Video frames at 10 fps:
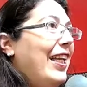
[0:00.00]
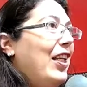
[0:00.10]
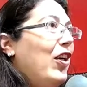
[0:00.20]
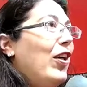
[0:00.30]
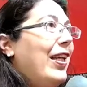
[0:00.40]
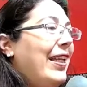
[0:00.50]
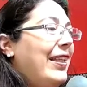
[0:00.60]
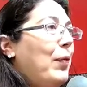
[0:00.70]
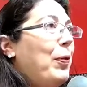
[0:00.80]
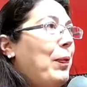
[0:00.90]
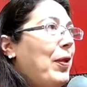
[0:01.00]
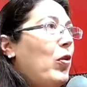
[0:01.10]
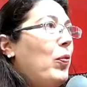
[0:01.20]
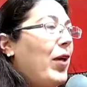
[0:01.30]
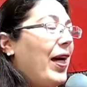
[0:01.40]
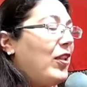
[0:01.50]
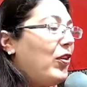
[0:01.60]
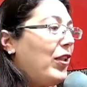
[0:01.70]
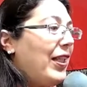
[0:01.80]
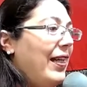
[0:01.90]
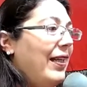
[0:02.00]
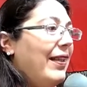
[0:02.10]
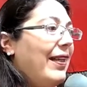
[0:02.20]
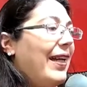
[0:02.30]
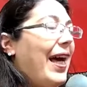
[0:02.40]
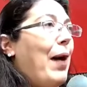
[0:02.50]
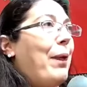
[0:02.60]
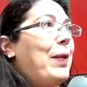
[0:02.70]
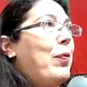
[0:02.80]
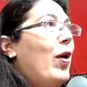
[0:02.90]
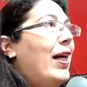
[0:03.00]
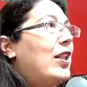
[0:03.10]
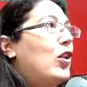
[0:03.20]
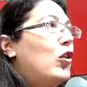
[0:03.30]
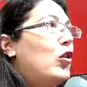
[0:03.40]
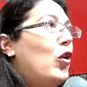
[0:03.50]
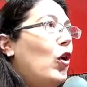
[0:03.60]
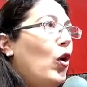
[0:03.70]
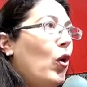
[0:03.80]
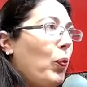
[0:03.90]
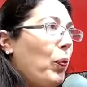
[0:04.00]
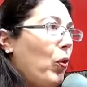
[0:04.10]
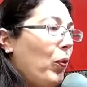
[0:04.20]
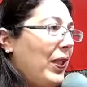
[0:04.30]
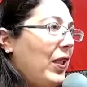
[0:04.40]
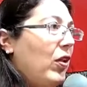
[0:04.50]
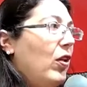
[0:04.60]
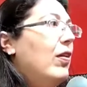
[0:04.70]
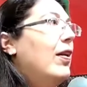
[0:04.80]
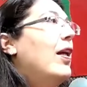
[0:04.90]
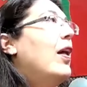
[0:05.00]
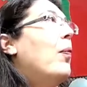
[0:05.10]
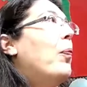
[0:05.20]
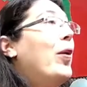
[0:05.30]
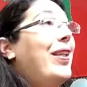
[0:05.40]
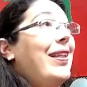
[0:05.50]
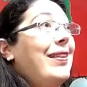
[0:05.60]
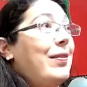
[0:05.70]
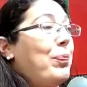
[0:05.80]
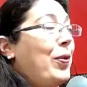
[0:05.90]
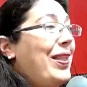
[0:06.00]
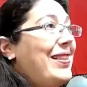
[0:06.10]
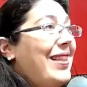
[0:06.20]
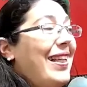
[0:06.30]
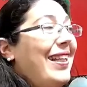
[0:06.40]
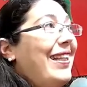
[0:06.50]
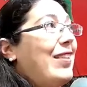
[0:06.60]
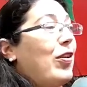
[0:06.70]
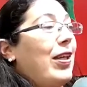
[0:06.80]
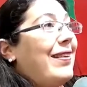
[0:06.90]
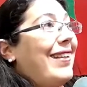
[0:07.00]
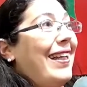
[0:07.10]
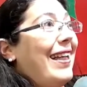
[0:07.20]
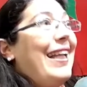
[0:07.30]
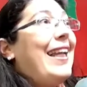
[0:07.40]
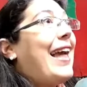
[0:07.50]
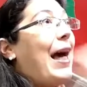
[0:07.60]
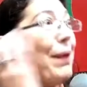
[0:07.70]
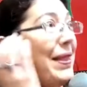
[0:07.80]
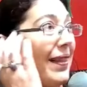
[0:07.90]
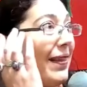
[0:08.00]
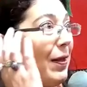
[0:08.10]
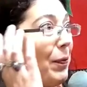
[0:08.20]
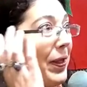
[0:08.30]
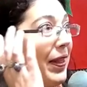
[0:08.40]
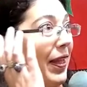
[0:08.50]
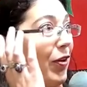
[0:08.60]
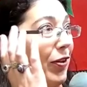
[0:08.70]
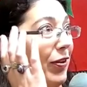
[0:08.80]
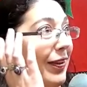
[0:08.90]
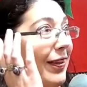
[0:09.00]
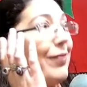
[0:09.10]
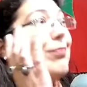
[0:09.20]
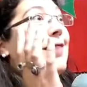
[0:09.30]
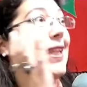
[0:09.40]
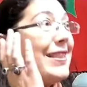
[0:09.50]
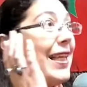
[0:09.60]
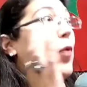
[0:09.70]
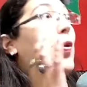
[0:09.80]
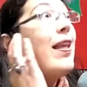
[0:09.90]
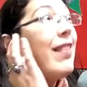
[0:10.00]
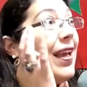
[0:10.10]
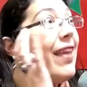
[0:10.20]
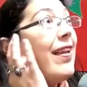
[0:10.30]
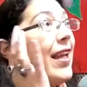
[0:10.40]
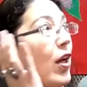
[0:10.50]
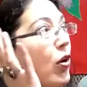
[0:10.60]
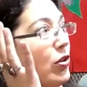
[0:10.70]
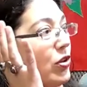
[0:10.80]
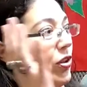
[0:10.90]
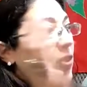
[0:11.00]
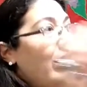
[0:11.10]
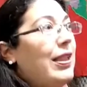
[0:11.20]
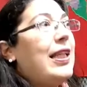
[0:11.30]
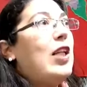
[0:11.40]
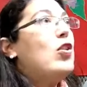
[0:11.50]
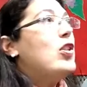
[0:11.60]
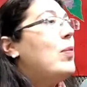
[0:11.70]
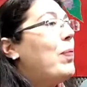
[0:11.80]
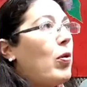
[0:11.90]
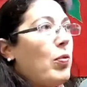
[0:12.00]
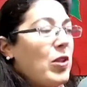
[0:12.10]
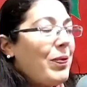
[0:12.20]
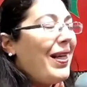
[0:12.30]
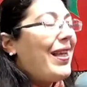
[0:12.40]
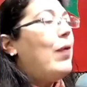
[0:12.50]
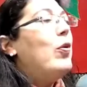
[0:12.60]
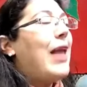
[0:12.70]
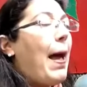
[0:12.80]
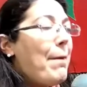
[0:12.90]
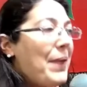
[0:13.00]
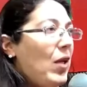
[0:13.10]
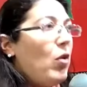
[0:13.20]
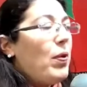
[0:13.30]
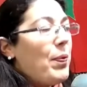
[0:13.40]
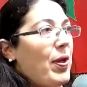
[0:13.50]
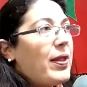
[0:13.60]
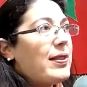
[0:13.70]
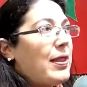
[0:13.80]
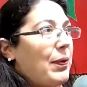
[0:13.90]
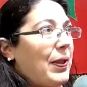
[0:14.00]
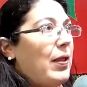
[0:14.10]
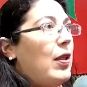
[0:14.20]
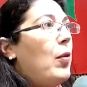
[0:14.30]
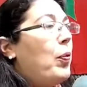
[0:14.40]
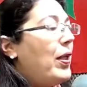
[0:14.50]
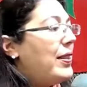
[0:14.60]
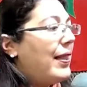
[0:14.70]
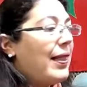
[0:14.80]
No, en esta primer convocatoria abrimos a todo público. Puede, puede, ser que esté en la cabeza del emprendedor. Ah, bien, todavía. Que, sea una idea de negocio y que no sepa cómo llevarla a cabo, también lo vamos a recibir. Puede ser